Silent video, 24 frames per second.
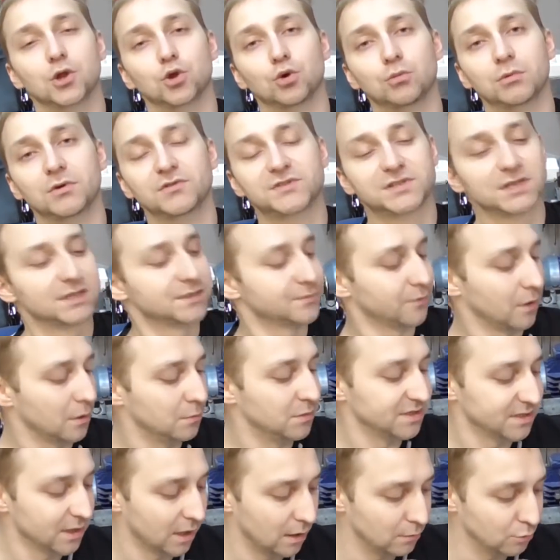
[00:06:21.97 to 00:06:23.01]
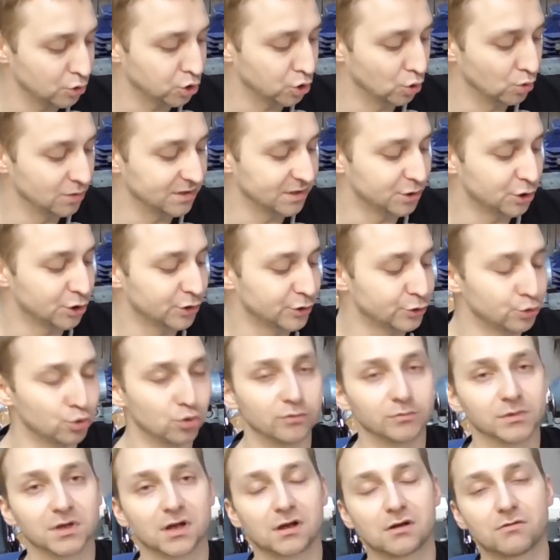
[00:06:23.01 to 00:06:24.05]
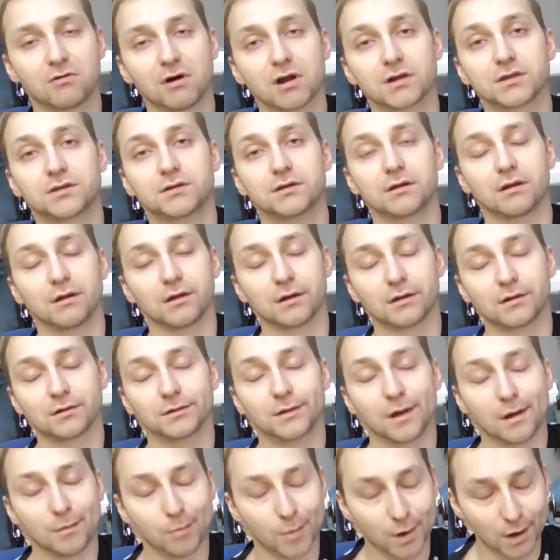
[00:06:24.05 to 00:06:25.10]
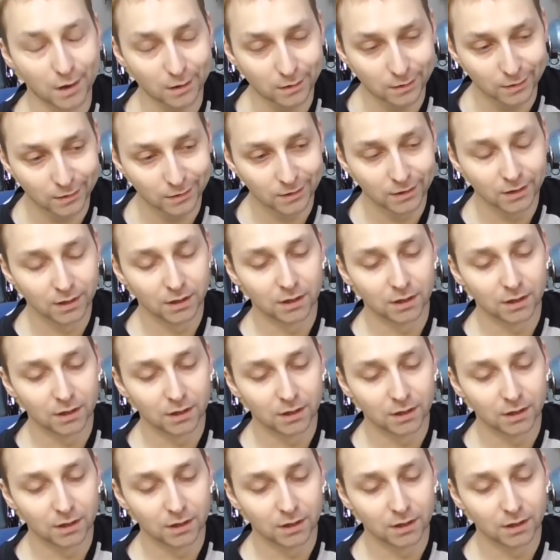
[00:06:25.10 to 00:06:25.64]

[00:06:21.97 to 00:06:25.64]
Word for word: Но мы все с вами знаем, что зачастую в многоквартирных домах